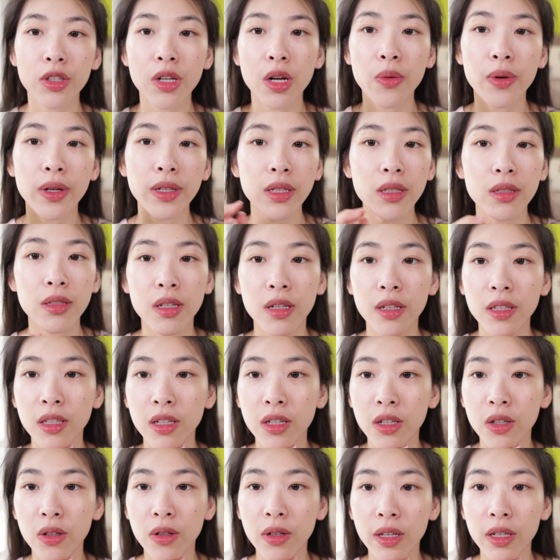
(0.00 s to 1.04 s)
上完一层以
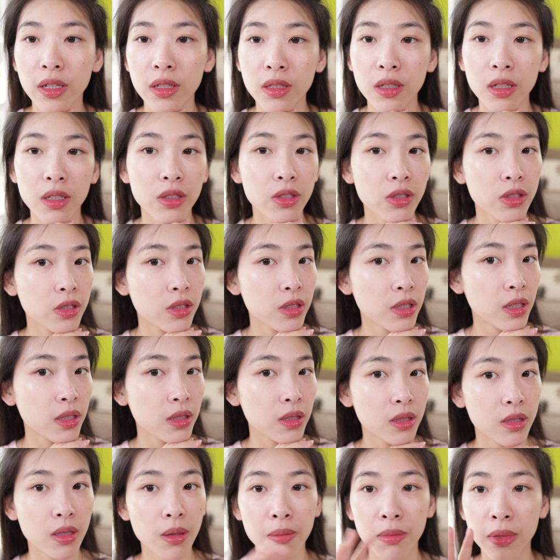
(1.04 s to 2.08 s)
后，脸上是这
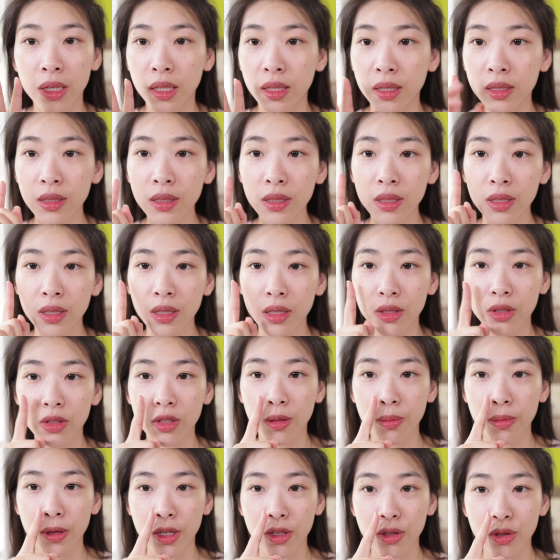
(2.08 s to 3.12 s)
样子的，明显
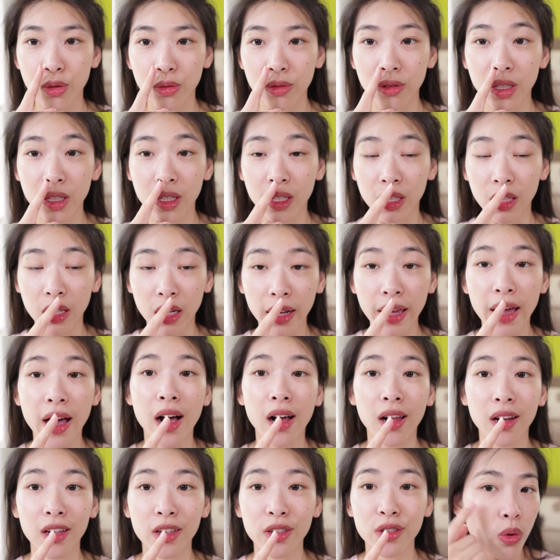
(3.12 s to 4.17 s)
这边就提
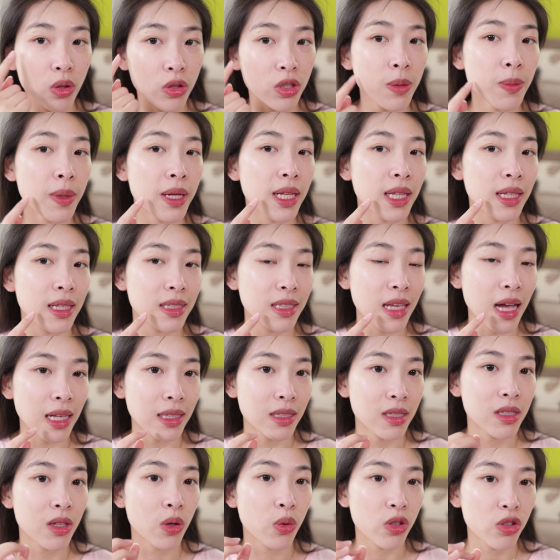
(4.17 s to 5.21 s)
亮了。我这边脸的瑕
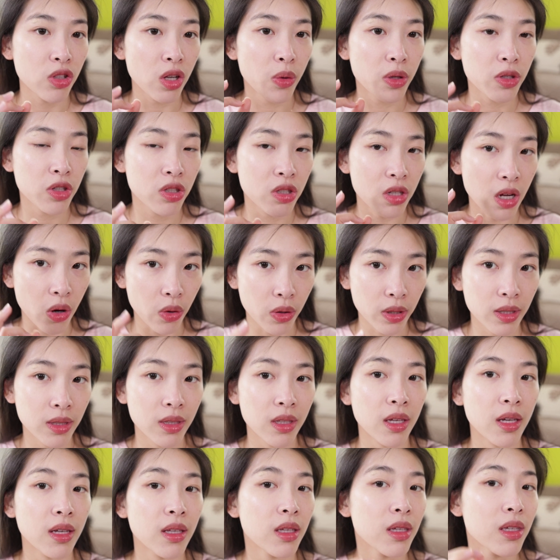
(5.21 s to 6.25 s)
疵呢会稍微少一
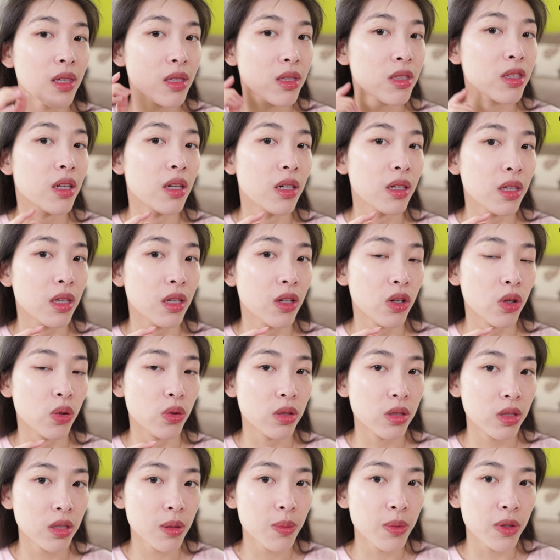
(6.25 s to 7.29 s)
点。一层以后，
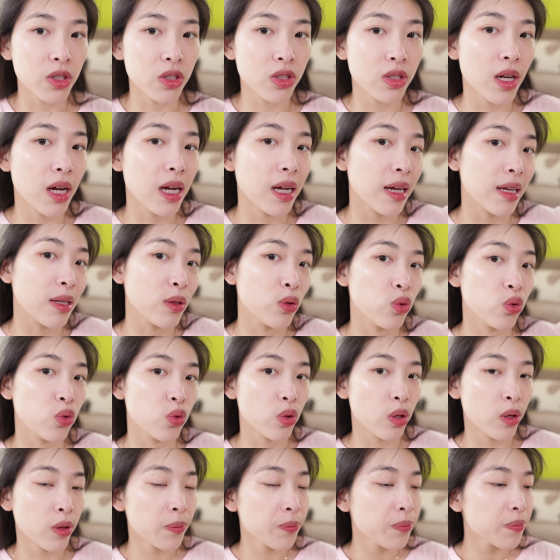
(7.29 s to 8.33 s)
基本上感
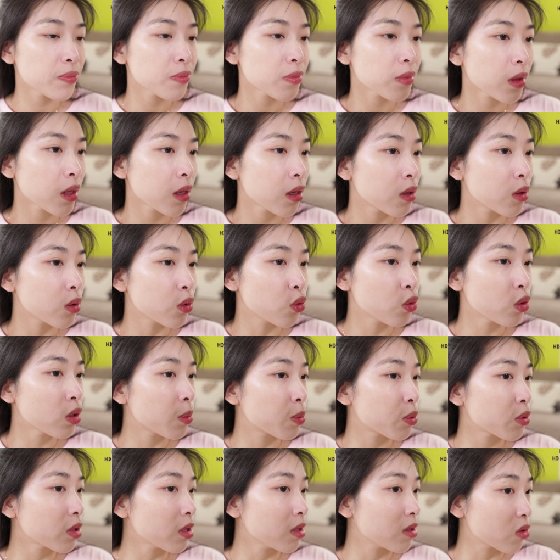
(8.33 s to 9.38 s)
觉，如果
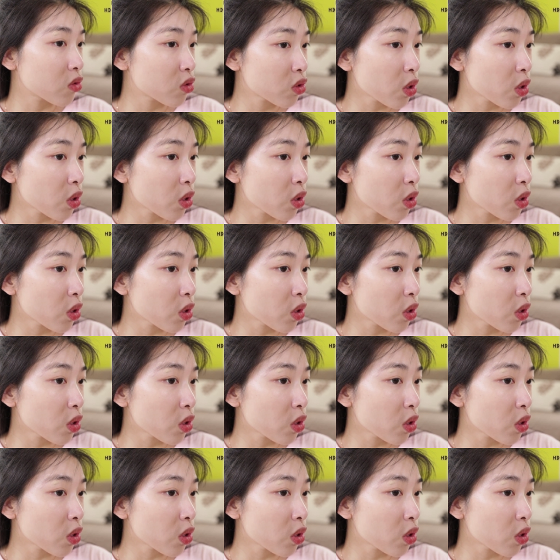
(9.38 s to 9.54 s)
不是很